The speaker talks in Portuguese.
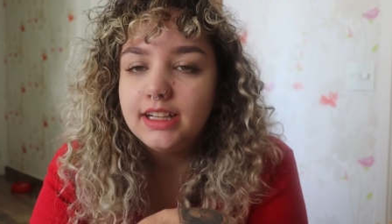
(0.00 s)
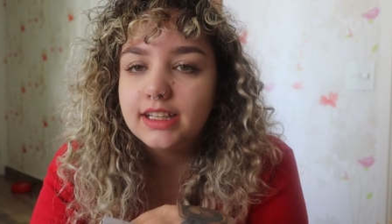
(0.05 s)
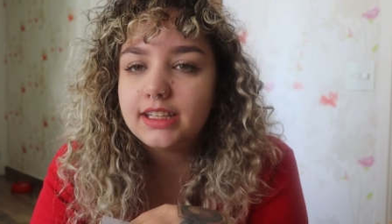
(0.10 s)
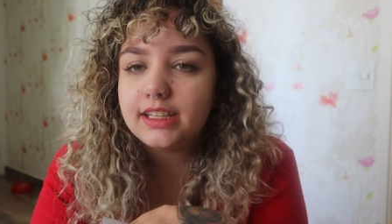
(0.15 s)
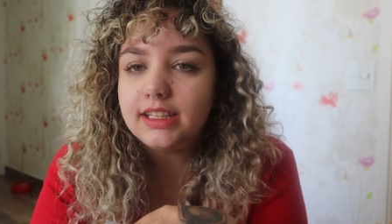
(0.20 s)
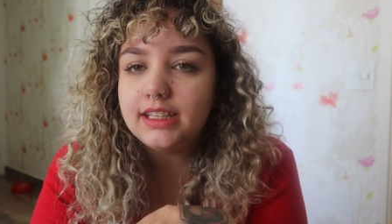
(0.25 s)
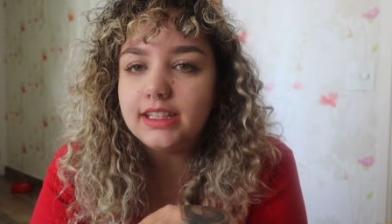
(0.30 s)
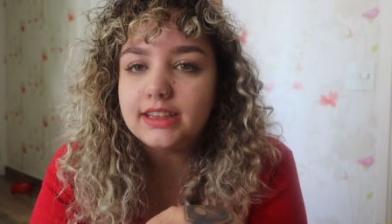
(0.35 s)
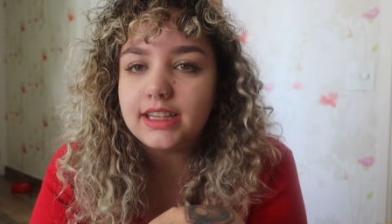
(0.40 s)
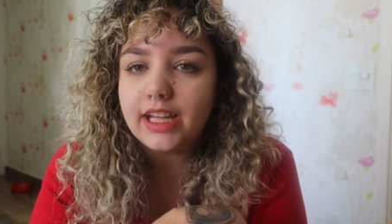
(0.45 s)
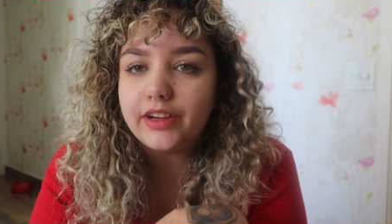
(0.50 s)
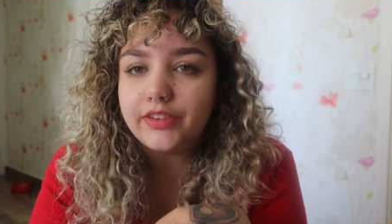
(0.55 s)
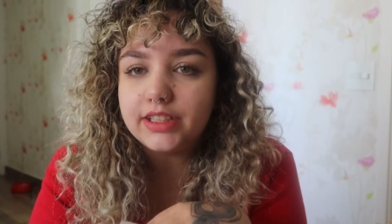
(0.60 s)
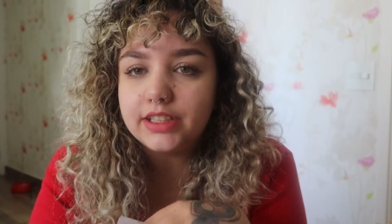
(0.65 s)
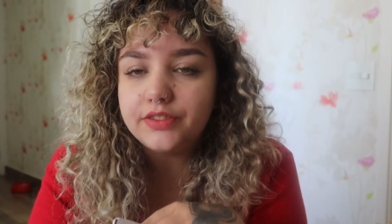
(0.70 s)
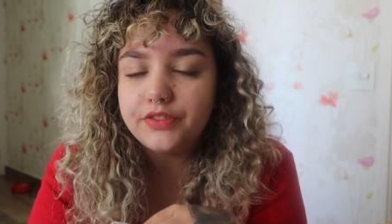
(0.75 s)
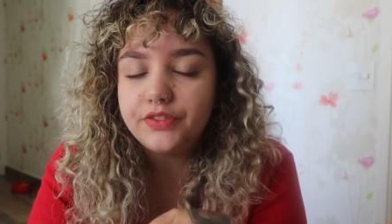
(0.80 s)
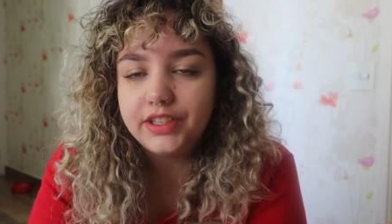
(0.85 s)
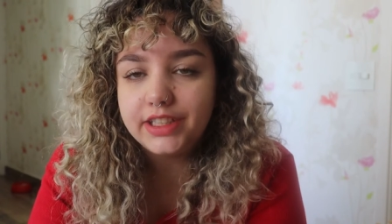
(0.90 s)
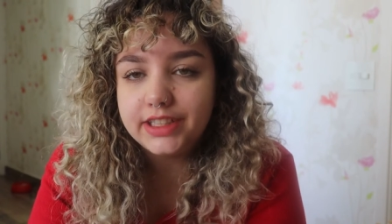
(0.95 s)
que estava
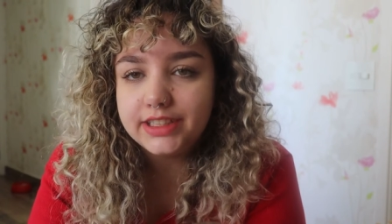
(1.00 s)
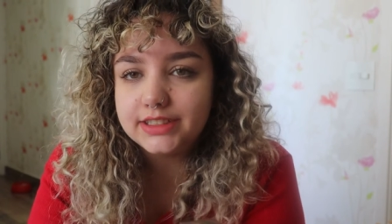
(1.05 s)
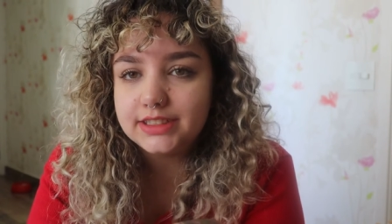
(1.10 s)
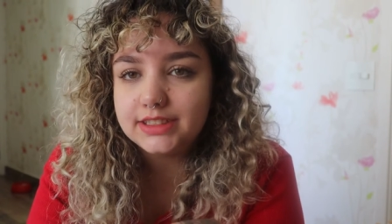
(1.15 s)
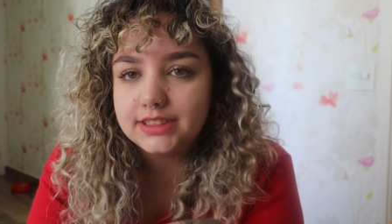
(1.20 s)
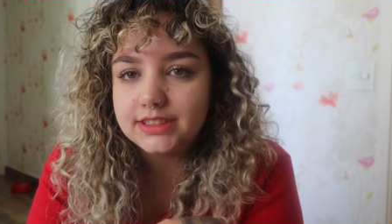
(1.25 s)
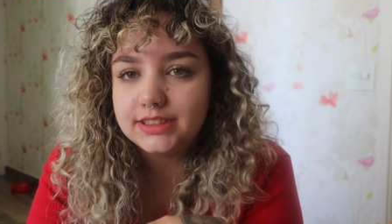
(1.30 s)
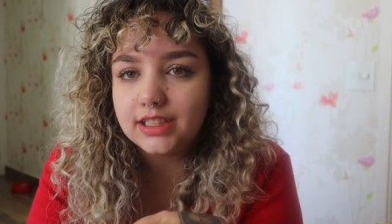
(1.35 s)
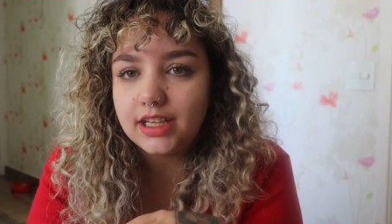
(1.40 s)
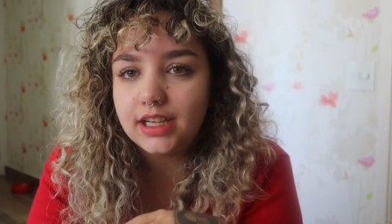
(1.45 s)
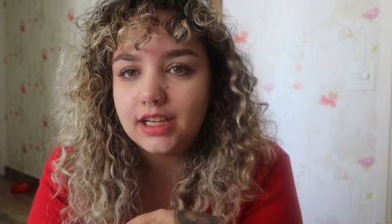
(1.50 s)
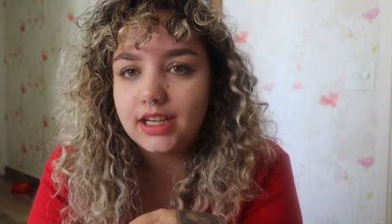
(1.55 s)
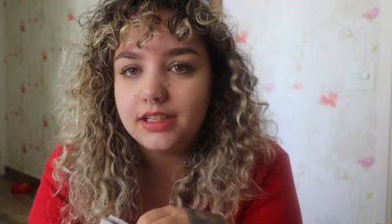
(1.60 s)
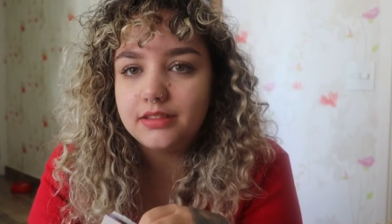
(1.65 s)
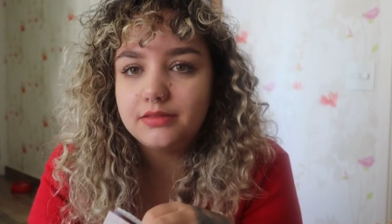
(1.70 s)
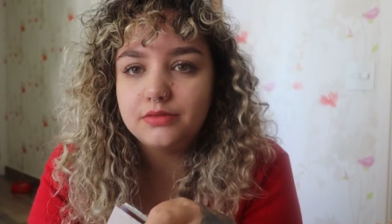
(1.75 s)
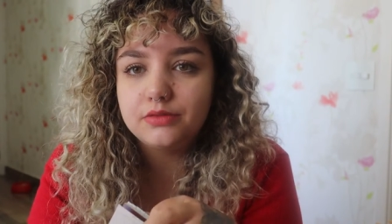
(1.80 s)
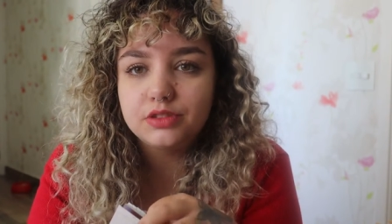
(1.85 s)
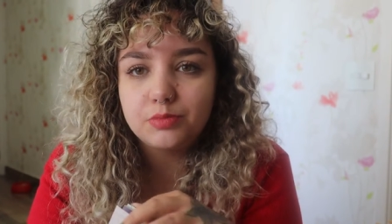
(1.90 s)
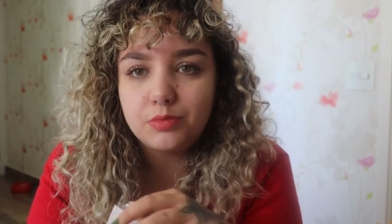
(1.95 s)
na França,
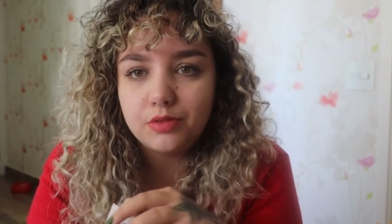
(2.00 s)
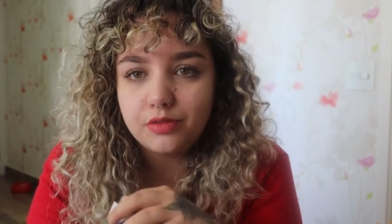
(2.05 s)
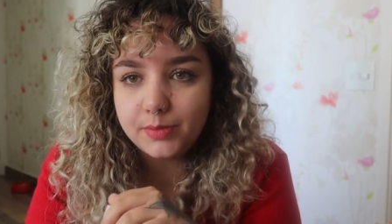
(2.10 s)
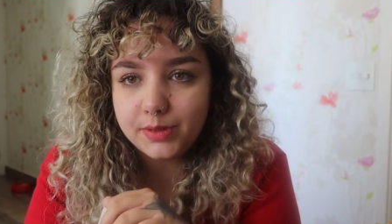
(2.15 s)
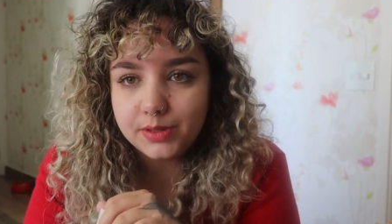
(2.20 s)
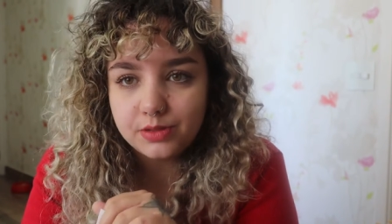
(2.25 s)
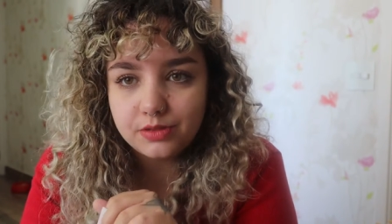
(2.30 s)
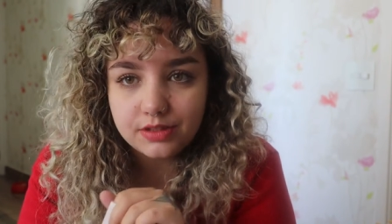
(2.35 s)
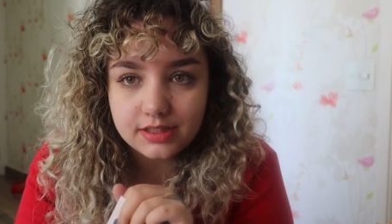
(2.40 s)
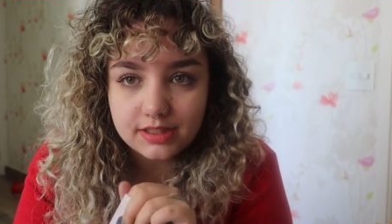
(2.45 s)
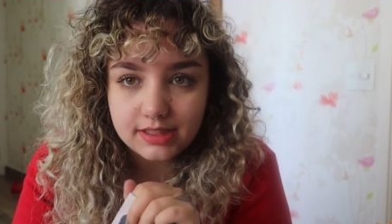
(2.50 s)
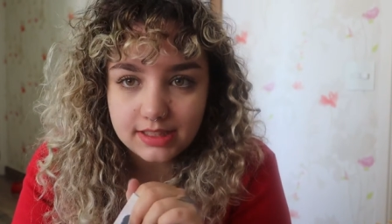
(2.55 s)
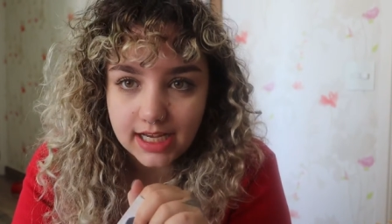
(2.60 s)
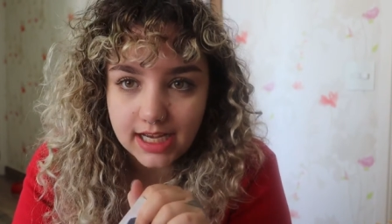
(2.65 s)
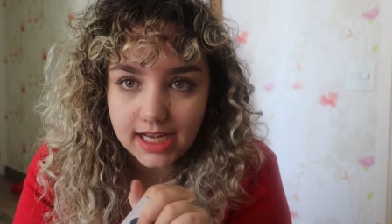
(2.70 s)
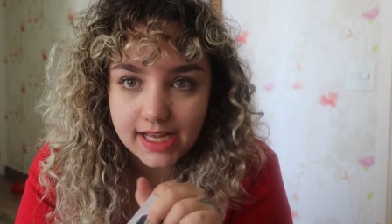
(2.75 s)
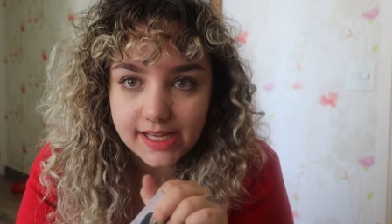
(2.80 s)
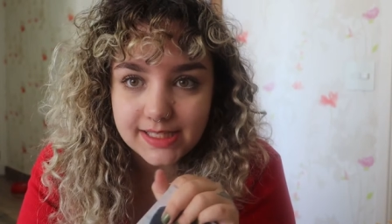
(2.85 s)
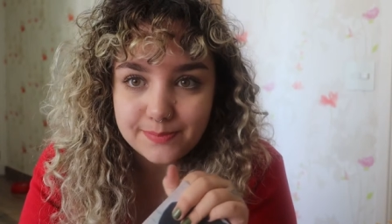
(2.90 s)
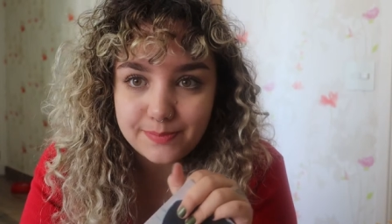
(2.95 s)
nos movimentos
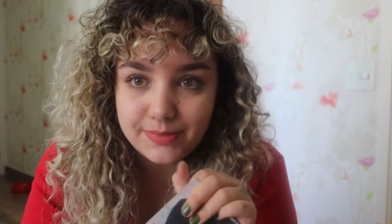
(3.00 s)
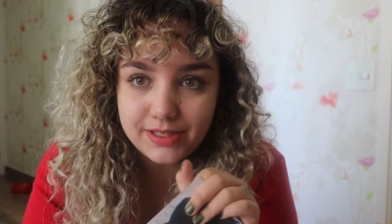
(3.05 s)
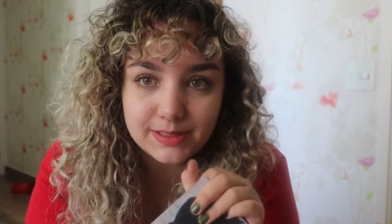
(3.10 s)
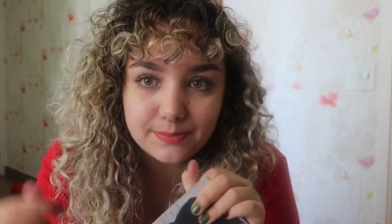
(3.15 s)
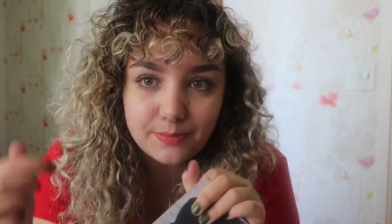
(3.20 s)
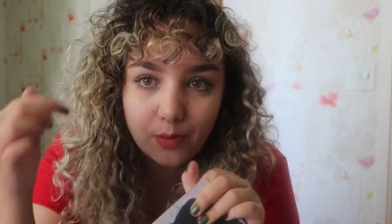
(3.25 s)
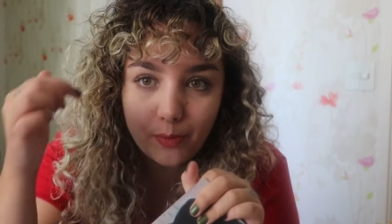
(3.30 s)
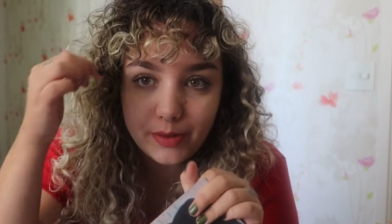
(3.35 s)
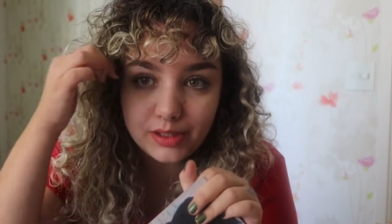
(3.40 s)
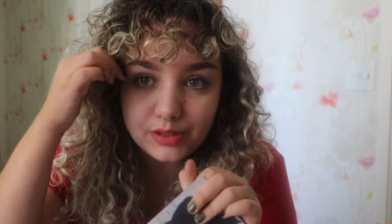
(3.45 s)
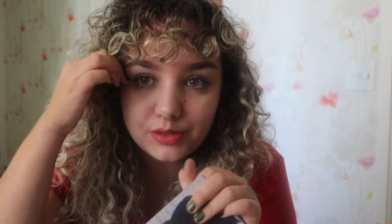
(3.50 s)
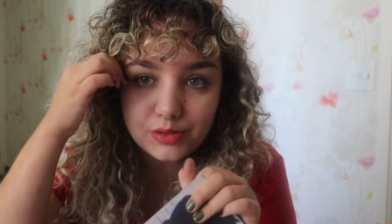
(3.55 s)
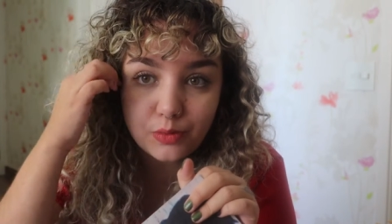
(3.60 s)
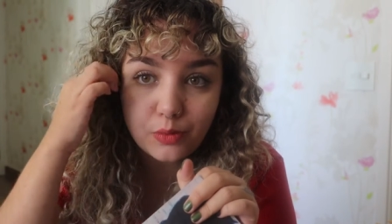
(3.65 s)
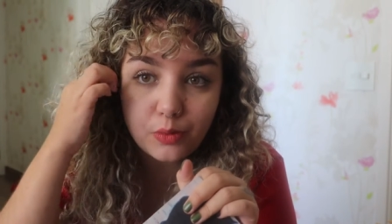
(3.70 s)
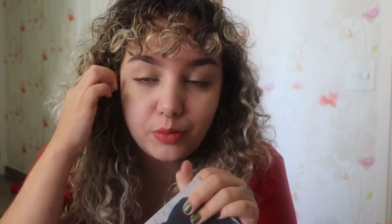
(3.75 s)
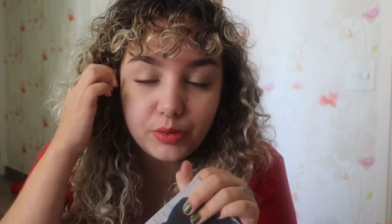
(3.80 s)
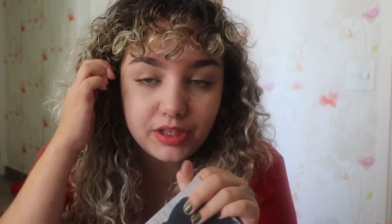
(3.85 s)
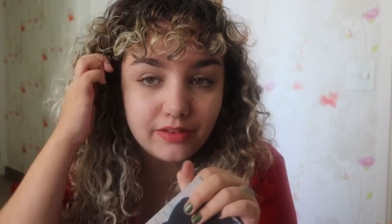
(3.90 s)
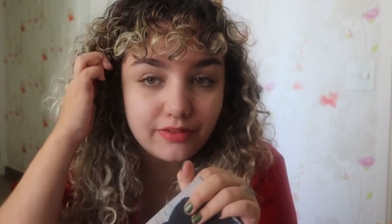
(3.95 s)
sociais, principalmente
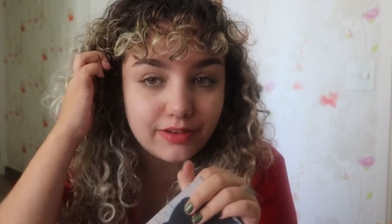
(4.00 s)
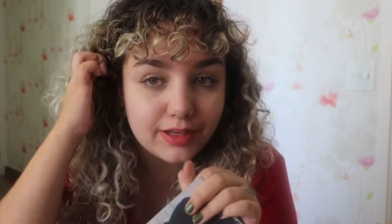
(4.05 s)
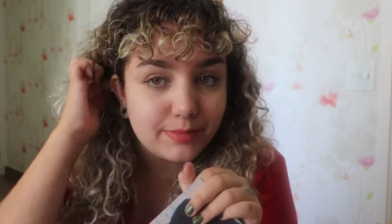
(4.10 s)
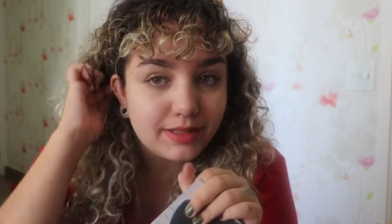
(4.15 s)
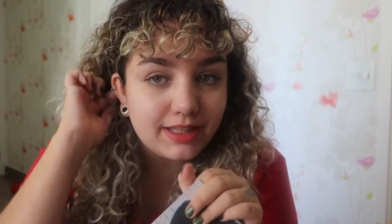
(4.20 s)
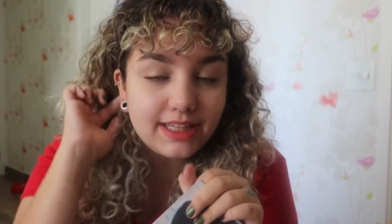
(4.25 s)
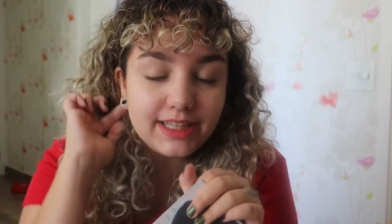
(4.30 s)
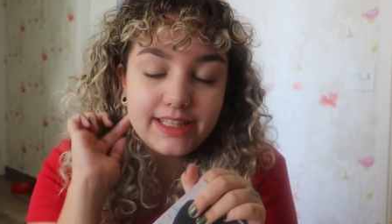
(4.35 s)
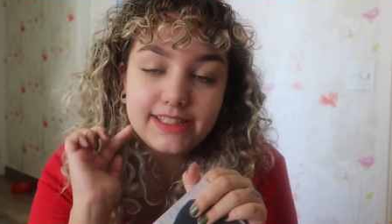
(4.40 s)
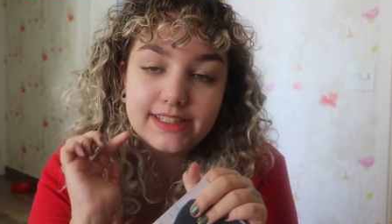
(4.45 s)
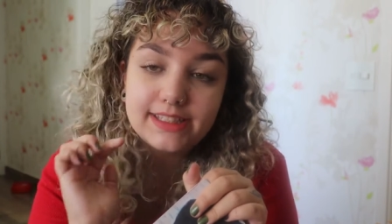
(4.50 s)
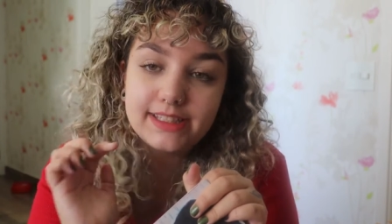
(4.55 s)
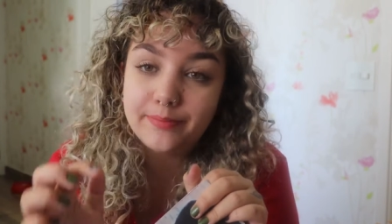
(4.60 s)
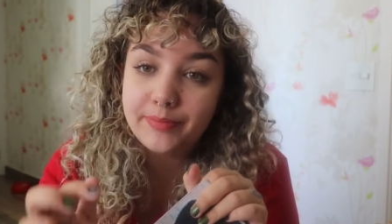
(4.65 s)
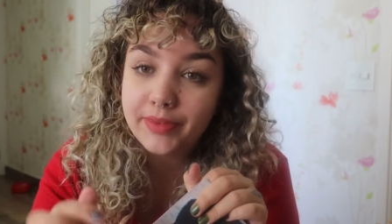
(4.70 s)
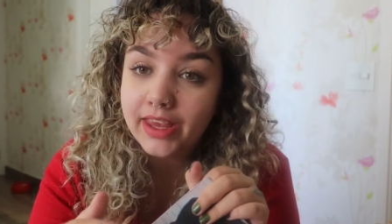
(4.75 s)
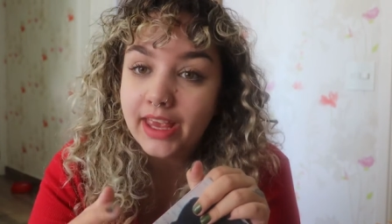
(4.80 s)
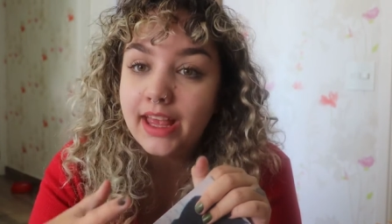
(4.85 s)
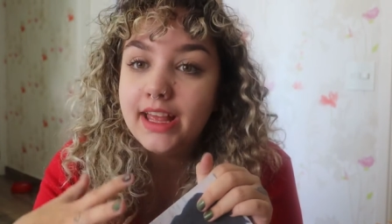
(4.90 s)
queer e feminista,